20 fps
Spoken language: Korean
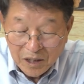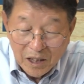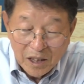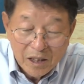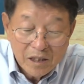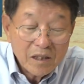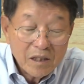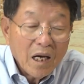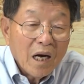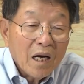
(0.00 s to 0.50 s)

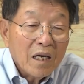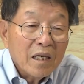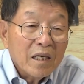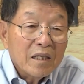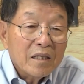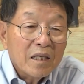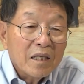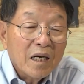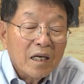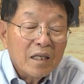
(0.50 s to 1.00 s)
이
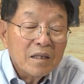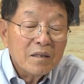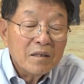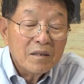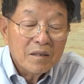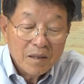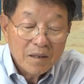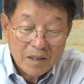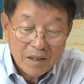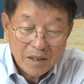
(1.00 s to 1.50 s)
땅에
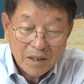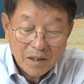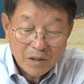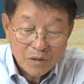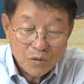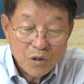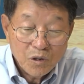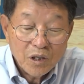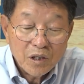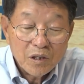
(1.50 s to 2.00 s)
대한
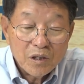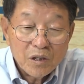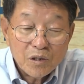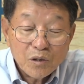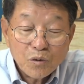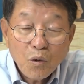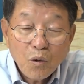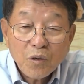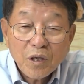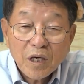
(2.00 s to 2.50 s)

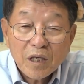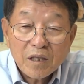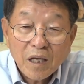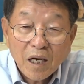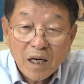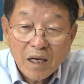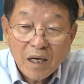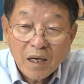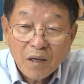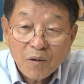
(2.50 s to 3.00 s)
죄를 속해
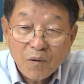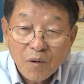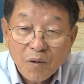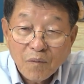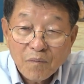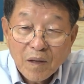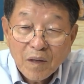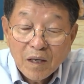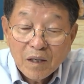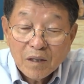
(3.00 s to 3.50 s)

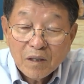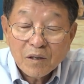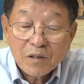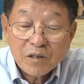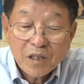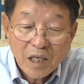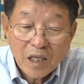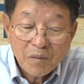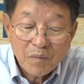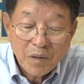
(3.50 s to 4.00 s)
달라고
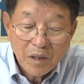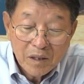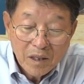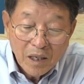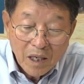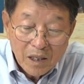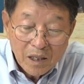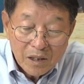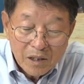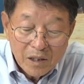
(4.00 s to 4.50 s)
그렇지
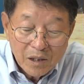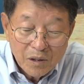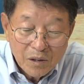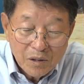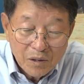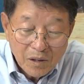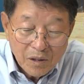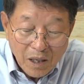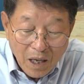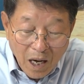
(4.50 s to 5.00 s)
않으면
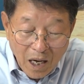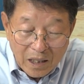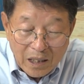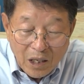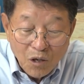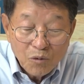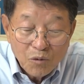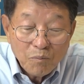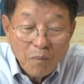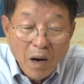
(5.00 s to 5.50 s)
그
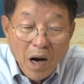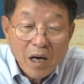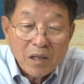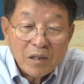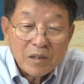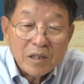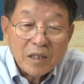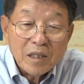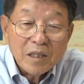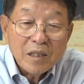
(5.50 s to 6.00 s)
가까운
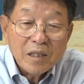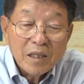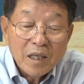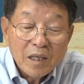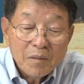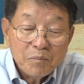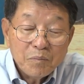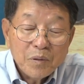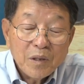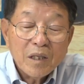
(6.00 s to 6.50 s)

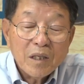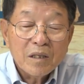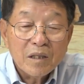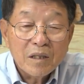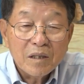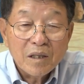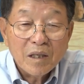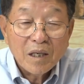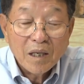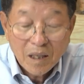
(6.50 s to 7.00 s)
마을이
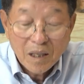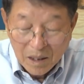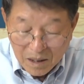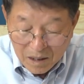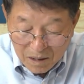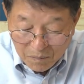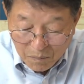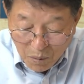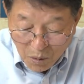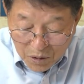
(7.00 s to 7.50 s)
피해를
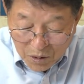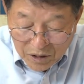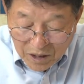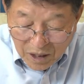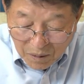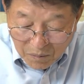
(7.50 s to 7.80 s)
어, 보기